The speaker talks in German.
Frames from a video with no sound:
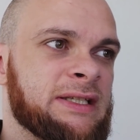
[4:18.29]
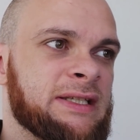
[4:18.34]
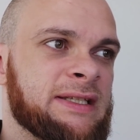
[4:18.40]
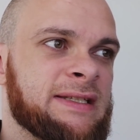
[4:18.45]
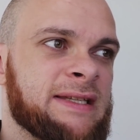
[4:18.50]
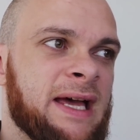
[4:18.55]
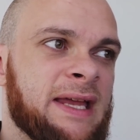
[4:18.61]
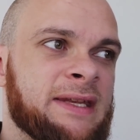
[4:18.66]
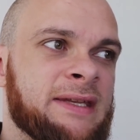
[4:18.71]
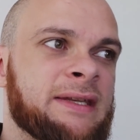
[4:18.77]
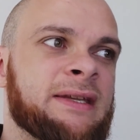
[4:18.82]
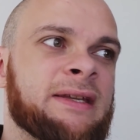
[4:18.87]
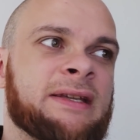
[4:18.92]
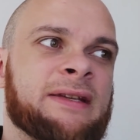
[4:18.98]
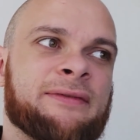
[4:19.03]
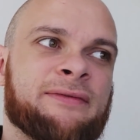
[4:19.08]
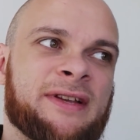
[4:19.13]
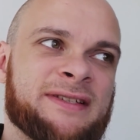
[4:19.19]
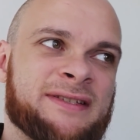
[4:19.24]
Dann,
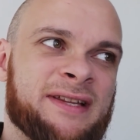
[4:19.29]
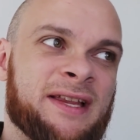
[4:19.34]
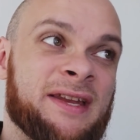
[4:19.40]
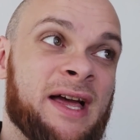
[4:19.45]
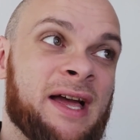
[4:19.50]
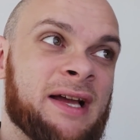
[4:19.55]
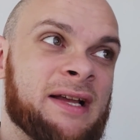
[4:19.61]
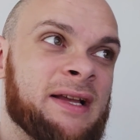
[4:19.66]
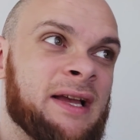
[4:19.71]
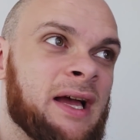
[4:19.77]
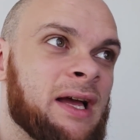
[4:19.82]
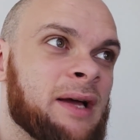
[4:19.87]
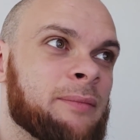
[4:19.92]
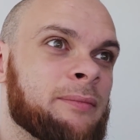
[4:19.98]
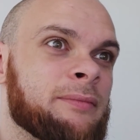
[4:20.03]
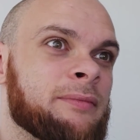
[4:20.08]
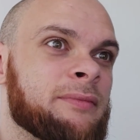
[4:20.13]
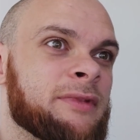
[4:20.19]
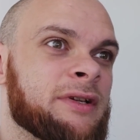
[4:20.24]
was danach
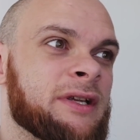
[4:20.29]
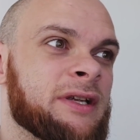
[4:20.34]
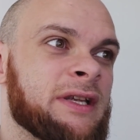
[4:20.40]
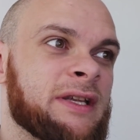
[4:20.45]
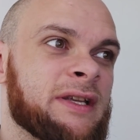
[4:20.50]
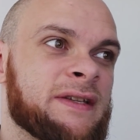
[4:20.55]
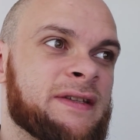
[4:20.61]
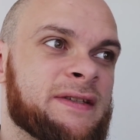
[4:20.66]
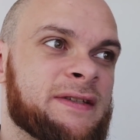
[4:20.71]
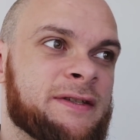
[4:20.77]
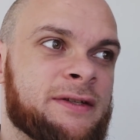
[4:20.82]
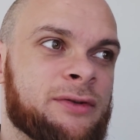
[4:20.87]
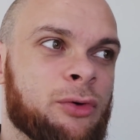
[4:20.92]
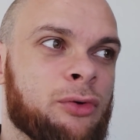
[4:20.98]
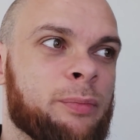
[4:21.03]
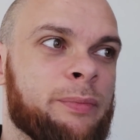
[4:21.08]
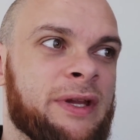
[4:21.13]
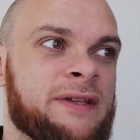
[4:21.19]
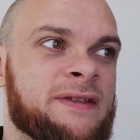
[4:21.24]
kam, ist
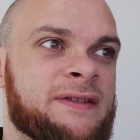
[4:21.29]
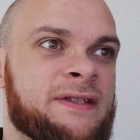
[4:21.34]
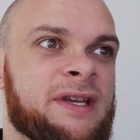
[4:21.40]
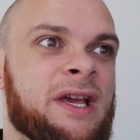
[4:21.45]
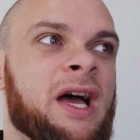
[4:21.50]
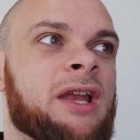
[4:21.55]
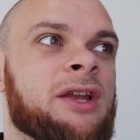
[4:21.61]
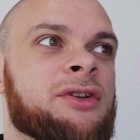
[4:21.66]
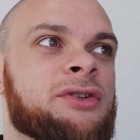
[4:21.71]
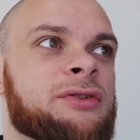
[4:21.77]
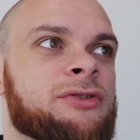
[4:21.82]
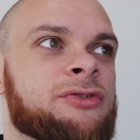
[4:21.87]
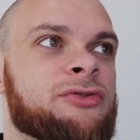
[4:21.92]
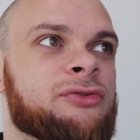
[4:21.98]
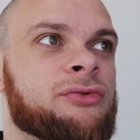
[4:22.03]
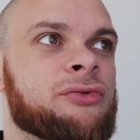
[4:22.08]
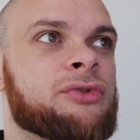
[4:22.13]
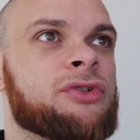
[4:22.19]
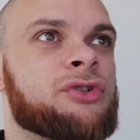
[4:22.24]
so bestialisch und
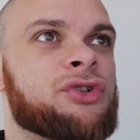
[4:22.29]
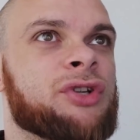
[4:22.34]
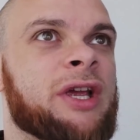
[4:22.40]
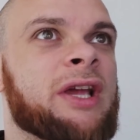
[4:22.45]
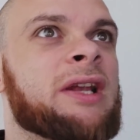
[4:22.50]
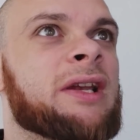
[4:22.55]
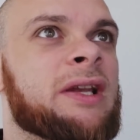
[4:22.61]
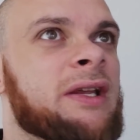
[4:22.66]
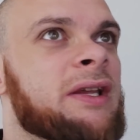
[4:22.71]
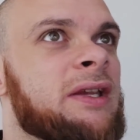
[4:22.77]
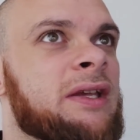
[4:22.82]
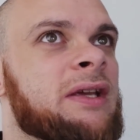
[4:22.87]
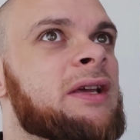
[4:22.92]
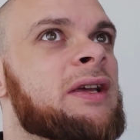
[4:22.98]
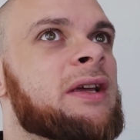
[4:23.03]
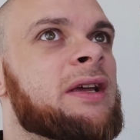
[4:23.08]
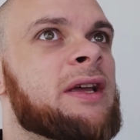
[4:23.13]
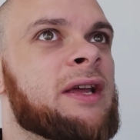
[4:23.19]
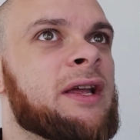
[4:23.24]
so schrecklich,
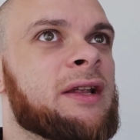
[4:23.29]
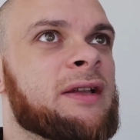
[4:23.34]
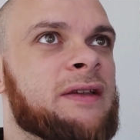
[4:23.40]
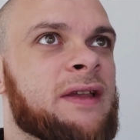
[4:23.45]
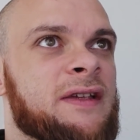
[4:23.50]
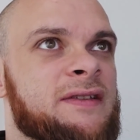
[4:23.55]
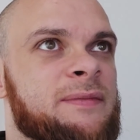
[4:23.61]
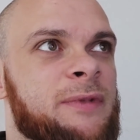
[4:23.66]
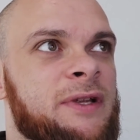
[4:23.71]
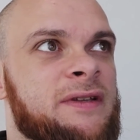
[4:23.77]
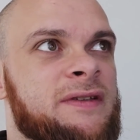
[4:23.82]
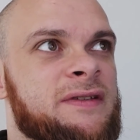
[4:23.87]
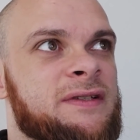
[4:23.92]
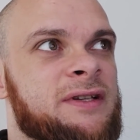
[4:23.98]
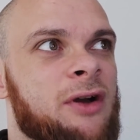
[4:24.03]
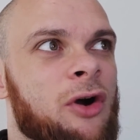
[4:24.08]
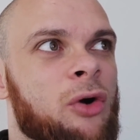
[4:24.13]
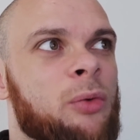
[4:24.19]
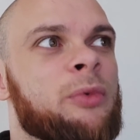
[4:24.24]
dass man
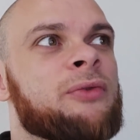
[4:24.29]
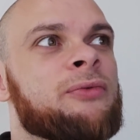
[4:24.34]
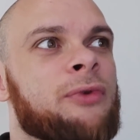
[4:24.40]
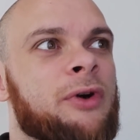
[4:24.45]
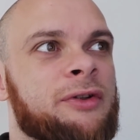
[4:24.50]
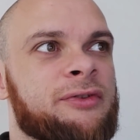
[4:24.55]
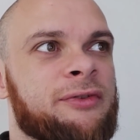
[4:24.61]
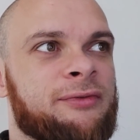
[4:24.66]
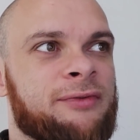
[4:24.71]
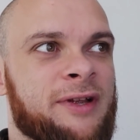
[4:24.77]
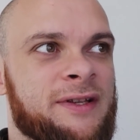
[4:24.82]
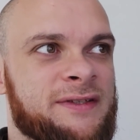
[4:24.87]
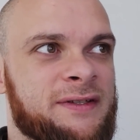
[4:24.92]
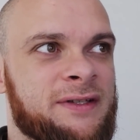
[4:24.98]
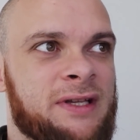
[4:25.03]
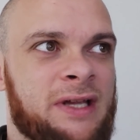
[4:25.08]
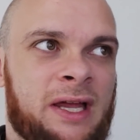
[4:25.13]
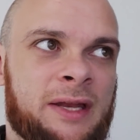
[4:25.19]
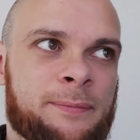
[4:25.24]
es kaum in Worte
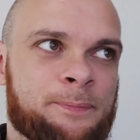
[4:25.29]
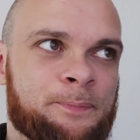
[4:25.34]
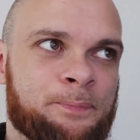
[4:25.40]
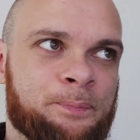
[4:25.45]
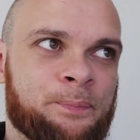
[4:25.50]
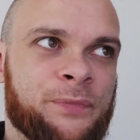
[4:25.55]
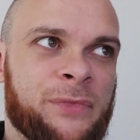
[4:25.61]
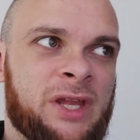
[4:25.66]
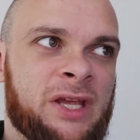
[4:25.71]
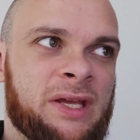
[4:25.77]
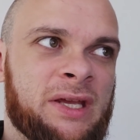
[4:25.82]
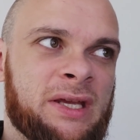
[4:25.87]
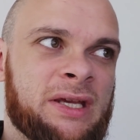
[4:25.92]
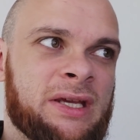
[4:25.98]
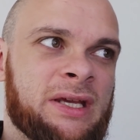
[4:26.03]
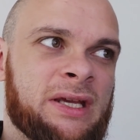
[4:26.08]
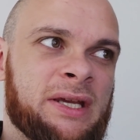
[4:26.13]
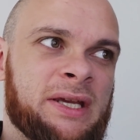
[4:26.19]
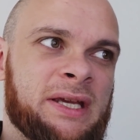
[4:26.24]
fassen kann.
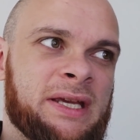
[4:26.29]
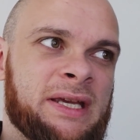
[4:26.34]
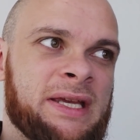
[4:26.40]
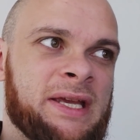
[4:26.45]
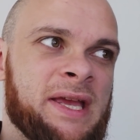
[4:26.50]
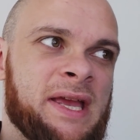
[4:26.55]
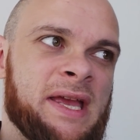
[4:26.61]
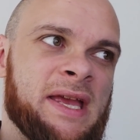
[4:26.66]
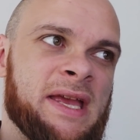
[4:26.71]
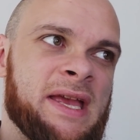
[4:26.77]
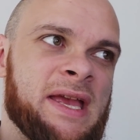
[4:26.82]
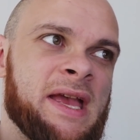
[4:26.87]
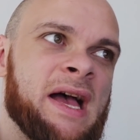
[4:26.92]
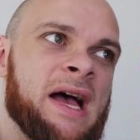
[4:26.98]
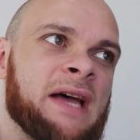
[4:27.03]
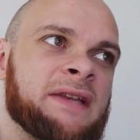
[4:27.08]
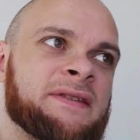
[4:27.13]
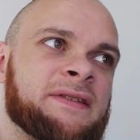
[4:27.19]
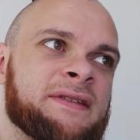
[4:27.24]

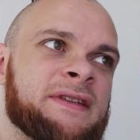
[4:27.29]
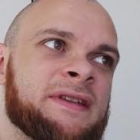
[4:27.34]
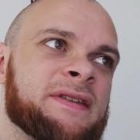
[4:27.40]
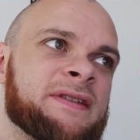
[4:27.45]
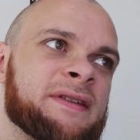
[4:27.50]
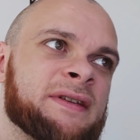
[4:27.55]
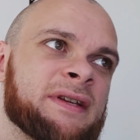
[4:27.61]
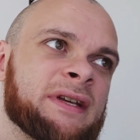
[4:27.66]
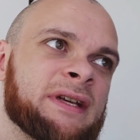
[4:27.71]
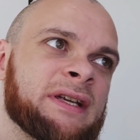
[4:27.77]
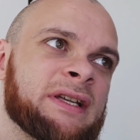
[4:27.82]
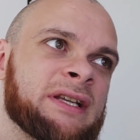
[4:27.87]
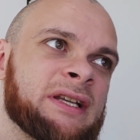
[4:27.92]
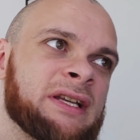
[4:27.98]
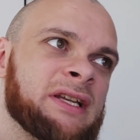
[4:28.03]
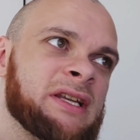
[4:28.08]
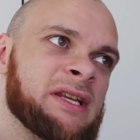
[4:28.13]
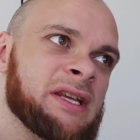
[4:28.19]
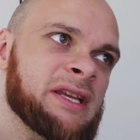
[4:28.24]
Er hat diese
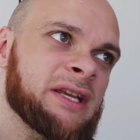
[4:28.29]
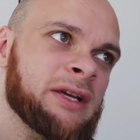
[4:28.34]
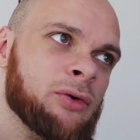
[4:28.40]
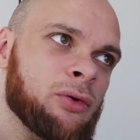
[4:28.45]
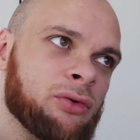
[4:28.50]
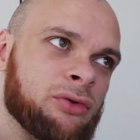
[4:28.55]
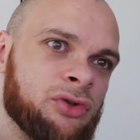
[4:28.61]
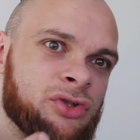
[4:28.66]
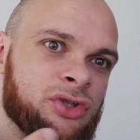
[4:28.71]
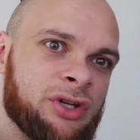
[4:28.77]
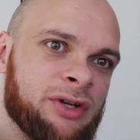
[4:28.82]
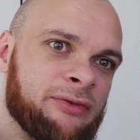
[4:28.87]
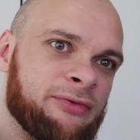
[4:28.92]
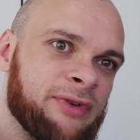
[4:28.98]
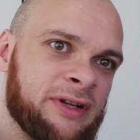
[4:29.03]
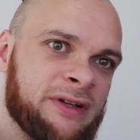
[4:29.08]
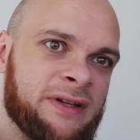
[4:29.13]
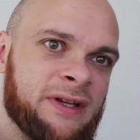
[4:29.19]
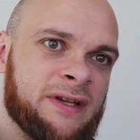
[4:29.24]
erotische
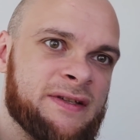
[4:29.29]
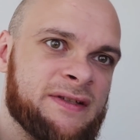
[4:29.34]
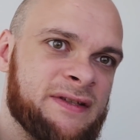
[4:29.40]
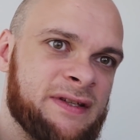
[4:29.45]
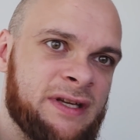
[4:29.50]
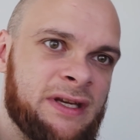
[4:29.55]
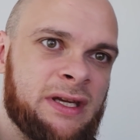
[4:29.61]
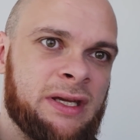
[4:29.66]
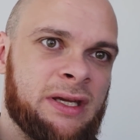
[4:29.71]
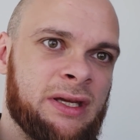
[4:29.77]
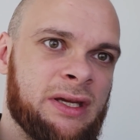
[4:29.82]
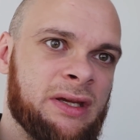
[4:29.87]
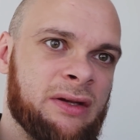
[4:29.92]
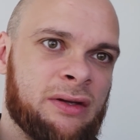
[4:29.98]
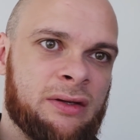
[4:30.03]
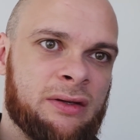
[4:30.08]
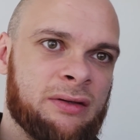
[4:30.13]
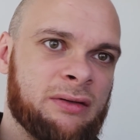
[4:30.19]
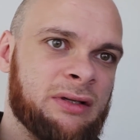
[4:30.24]
Fantasie
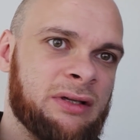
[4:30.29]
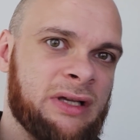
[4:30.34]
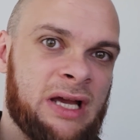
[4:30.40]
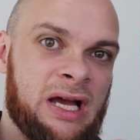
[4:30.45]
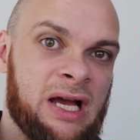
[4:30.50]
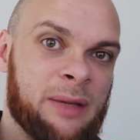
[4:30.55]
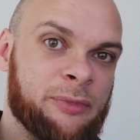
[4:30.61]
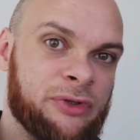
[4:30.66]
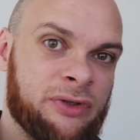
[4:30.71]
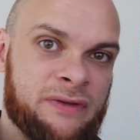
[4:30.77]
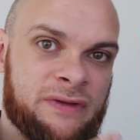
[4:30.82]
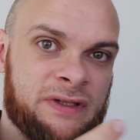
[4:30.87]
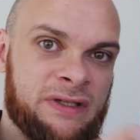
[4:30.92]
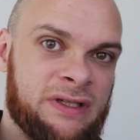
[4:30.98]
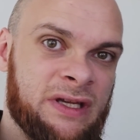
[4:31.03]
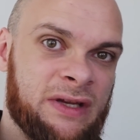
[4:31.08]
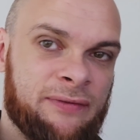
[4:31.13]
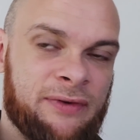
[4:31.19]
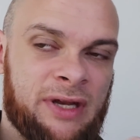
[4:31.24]
äh, gehabt und
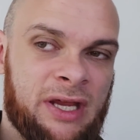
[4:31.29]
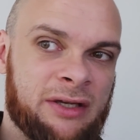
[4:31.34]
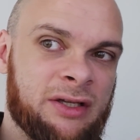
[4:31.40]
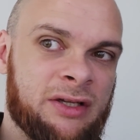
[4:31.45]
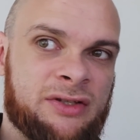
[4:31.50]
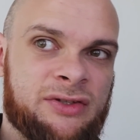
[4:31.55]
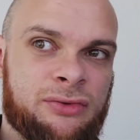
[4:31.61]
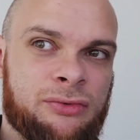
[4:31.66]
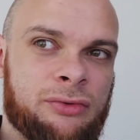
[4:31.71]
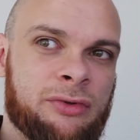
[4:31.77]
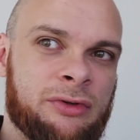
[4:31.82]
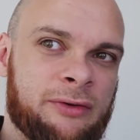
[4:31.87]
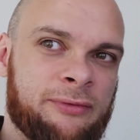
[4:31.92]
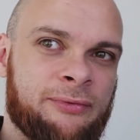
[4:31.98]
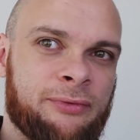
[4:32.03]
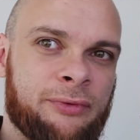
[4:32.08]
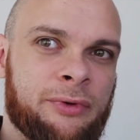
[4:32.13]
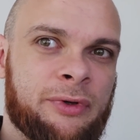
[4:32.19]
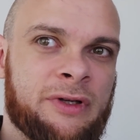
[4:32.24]
sich davon angezogen
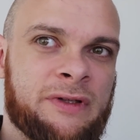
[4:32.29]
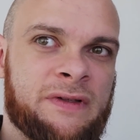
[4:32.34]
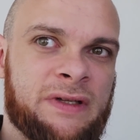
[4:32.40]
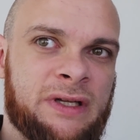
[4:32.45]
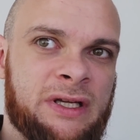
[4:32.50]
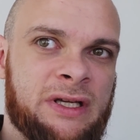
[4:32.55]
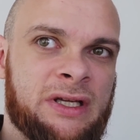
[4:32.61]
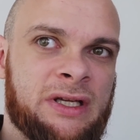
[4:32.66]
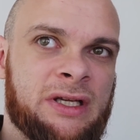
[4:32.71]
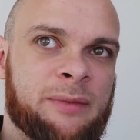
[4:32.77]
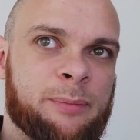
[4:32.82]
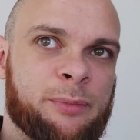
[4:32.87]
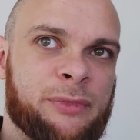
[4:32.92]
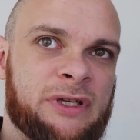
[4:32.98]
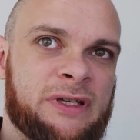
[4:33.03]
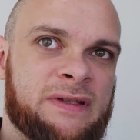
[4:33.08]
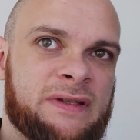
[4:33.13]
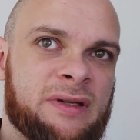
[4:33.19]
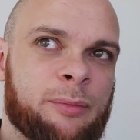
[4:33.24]
gefühlt,
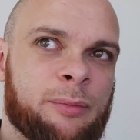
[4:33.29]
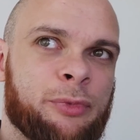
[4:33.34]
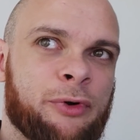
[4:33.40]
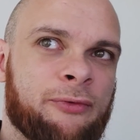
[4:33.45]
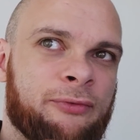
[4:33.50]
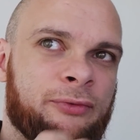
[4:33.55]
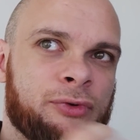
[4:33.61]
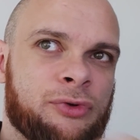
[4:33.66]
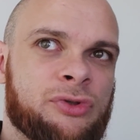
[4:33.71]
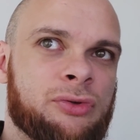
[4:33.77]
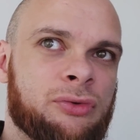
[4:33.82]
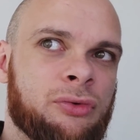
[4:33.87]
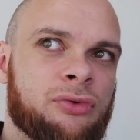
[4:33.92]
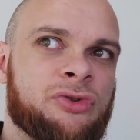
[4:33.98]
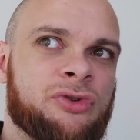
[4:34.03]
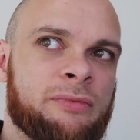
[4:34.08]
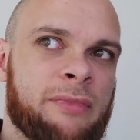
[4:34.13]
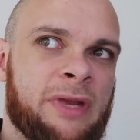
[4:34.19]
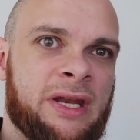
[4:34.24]
mit
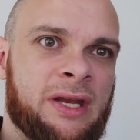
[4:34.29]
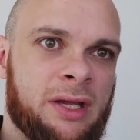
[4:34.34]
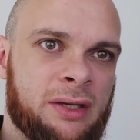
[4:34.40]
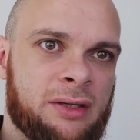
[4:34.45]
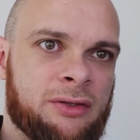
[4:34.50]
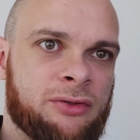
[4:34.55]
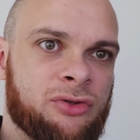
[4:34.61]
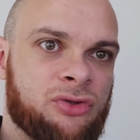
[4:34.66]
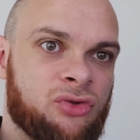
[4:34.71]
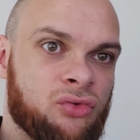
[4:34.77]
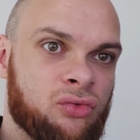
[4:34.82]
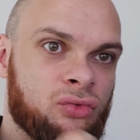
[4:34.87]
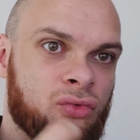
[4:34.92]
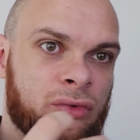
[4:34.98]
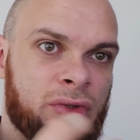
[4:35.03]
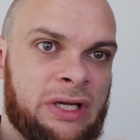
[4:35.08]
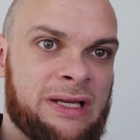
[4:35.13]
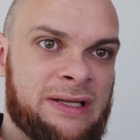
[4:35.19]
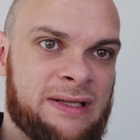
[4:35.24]
bewusstlosen Männern
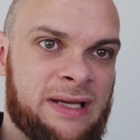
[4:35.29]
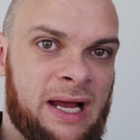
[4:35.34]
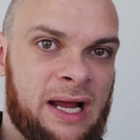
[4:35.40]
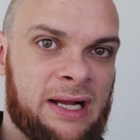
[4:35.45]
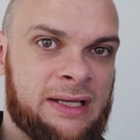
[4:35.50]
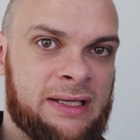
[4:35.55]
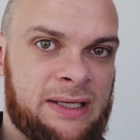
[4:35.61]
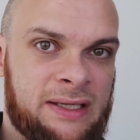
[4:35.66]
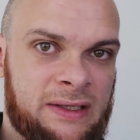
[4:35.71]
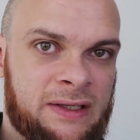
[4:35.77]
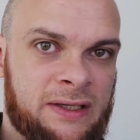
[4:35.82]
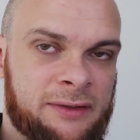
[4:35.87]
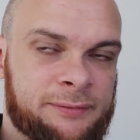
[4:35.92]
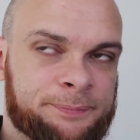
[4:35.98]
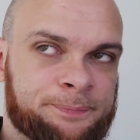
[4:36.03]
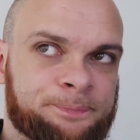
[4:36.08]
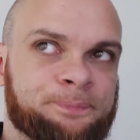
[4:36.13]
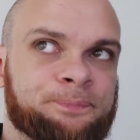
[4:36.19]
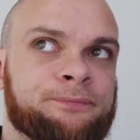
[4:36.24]
zu
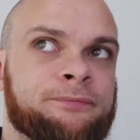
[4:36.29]
interagieren.